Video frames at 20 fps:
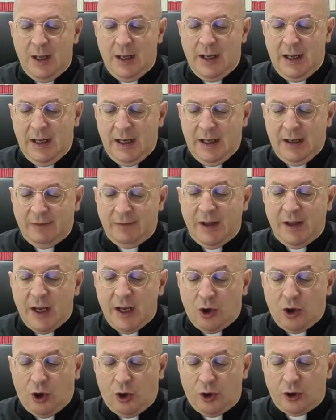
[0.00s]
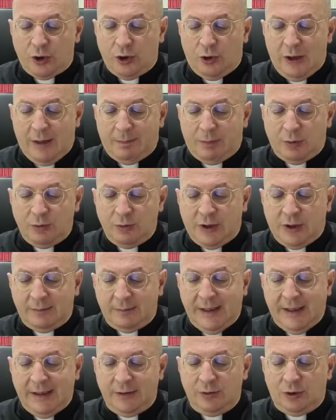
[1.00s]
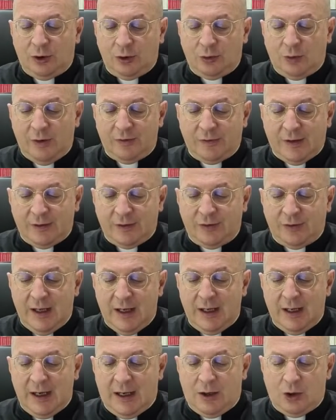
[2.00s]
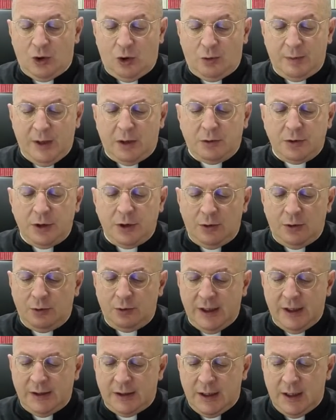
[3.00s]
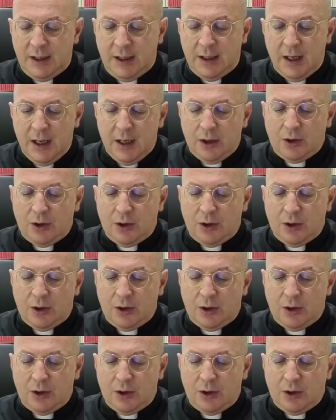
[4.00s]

eh, vi ricordo l'appuntamento questa sera, come ogni lunedì,